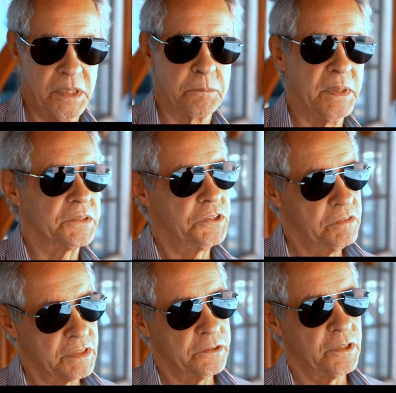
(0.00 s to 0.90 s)

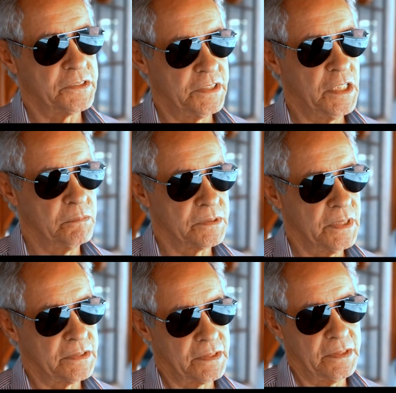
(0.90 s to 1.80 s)
perspectivas que nós temos
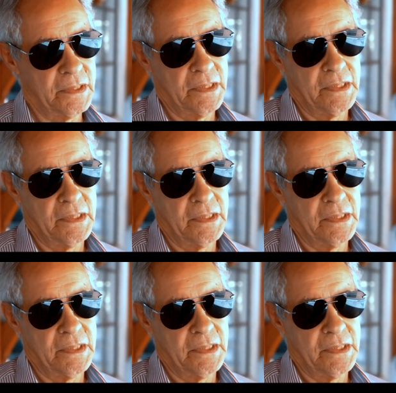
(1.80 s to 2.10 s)
dessa